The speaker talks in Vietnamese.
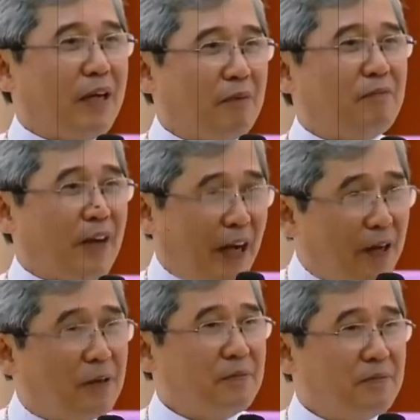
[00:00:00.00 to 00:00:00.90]
ống nghiệm,
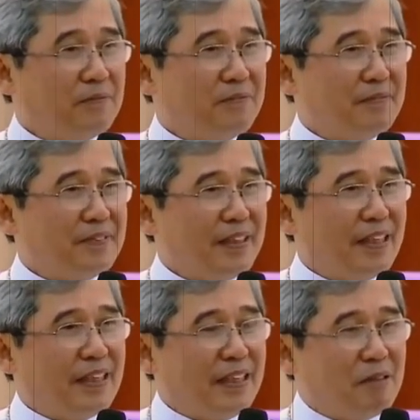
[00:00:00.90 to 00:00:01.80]
phải không?
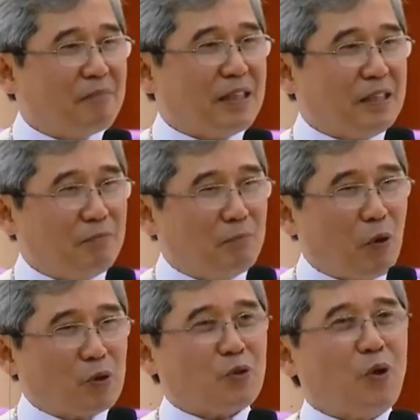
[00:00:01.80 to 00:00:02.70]
Nhưng mà
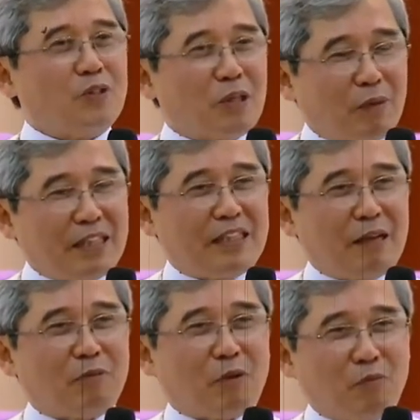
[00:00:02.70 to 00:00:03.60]
một số trong anh
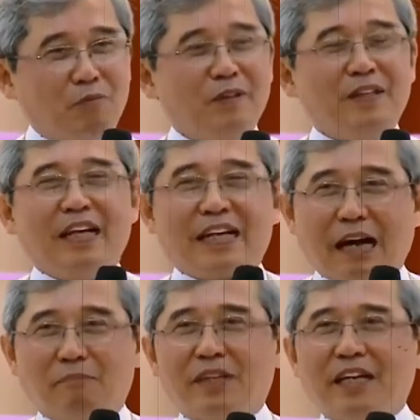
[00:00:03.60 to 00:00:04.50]
chị em cũng
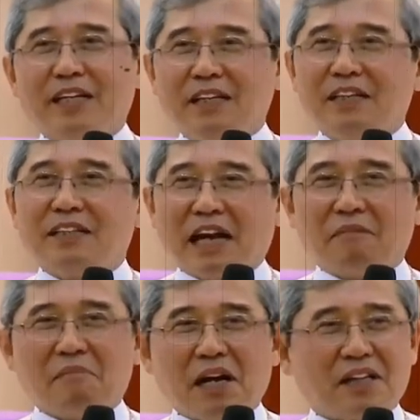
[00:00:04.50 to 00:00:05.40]
cảm thấy
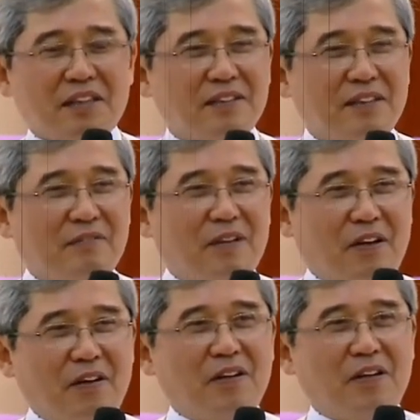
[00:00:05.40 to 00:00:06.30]
thắc mắc
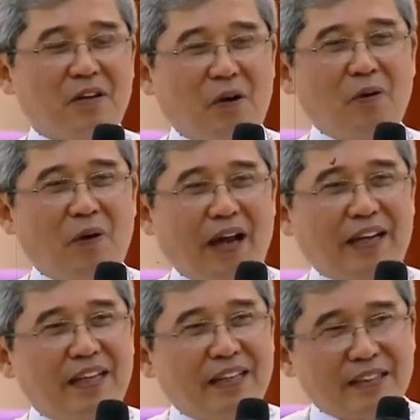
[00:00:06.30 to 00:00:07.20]
và có người nổi
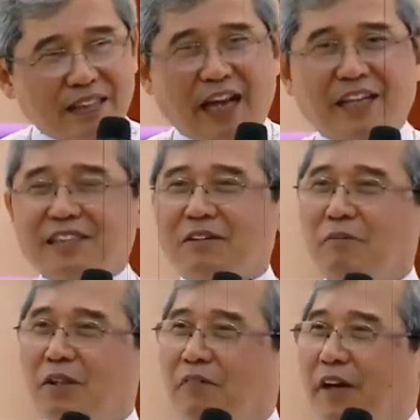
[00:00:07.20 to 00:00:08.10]
loạn. Tại sao
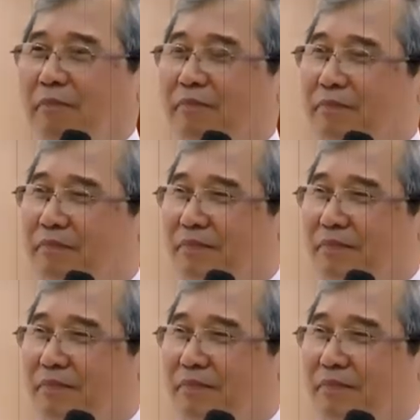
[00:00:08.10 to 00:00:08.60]
không cho phép?